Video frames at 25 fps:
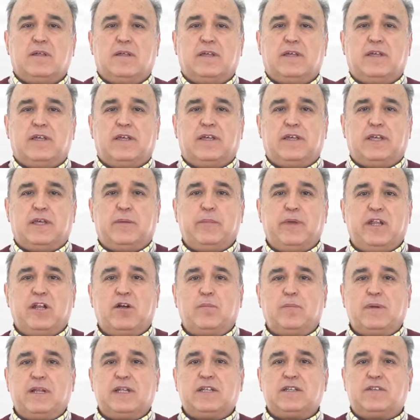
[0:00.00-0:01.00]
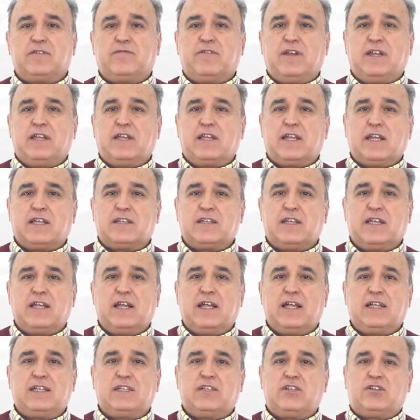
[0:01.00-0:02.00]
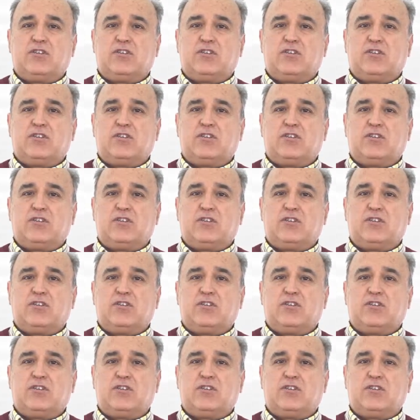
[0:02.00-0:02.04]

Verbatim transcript: Eh, mi nombre es Félix Laseras,